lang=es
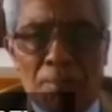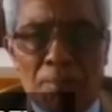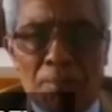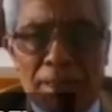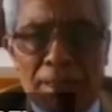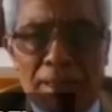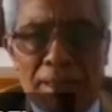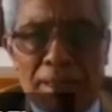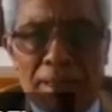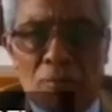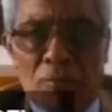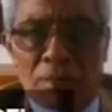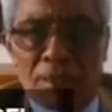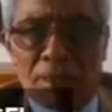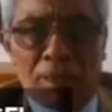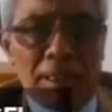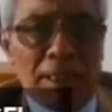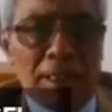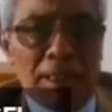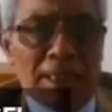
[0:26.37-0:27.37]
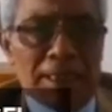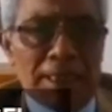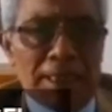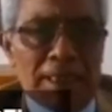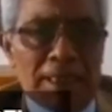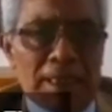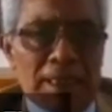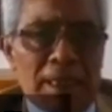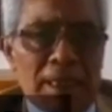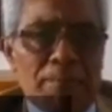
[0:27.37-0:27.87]
para que los
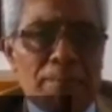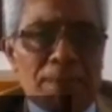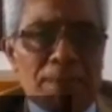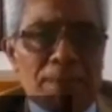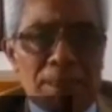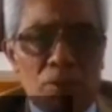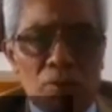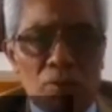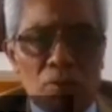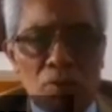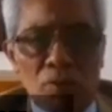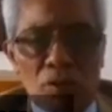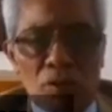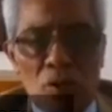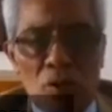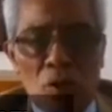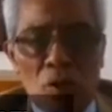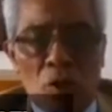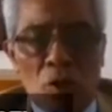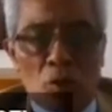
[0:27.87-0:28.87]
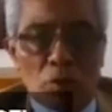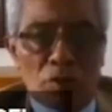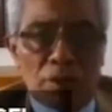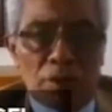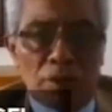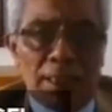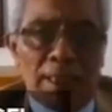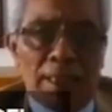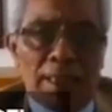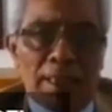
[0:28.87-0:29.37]
indígenas y campesinos
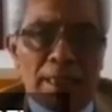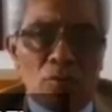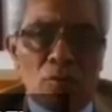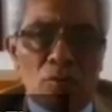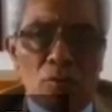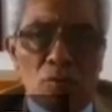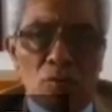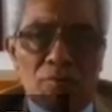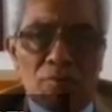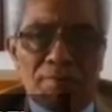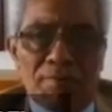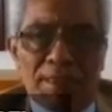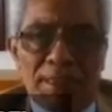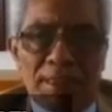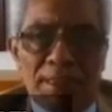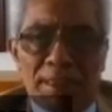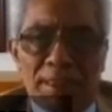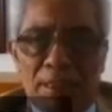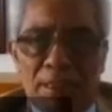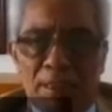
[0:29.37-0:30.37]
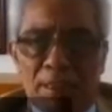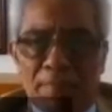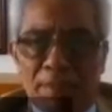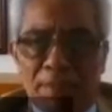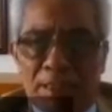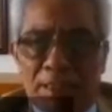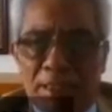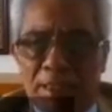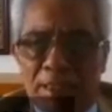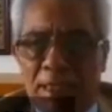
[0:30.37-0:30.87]
consigan la autosuficiencia
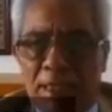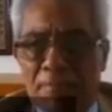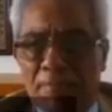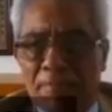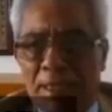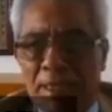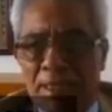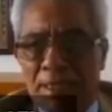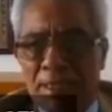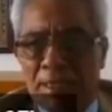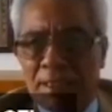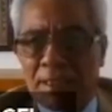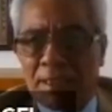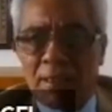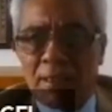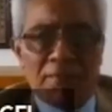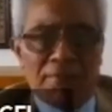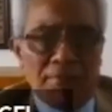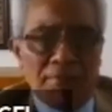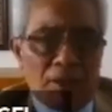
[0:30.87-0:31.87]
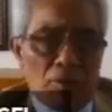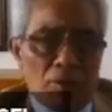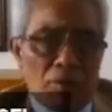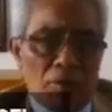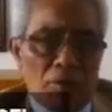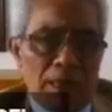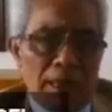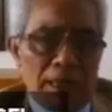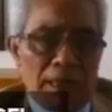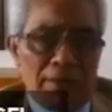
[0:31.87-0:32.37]
alimentaria en maíz,
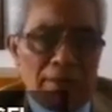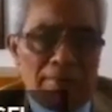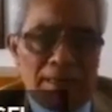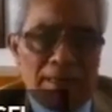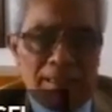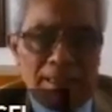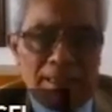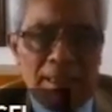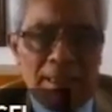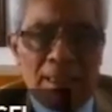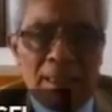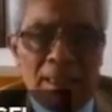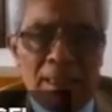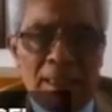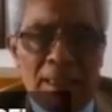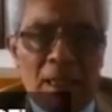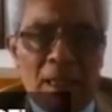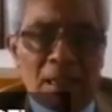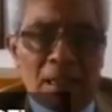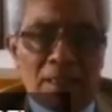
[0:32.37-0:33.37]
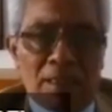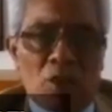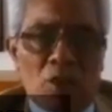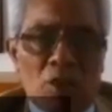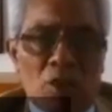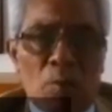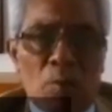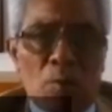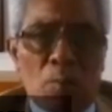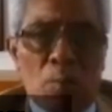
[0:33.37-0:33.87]
frijol y calabaza, así
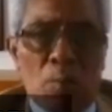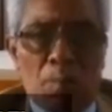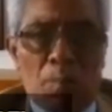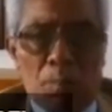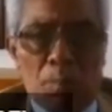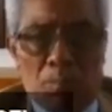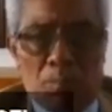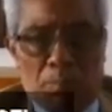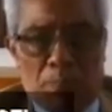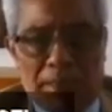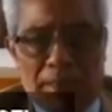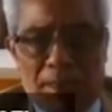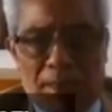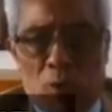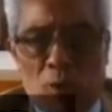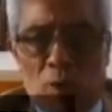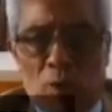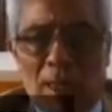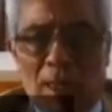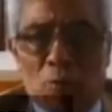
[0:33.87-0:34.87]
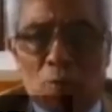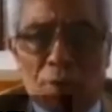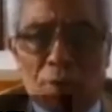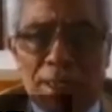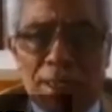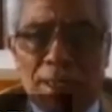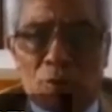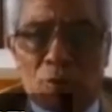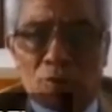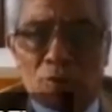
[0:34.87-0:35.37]
como para
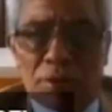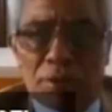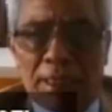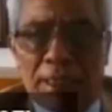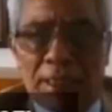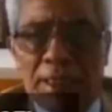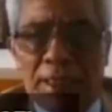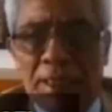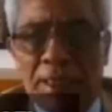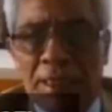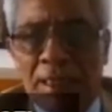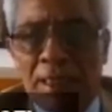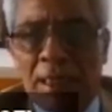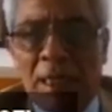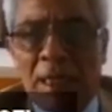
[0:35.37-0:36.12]
colaborar a conseguir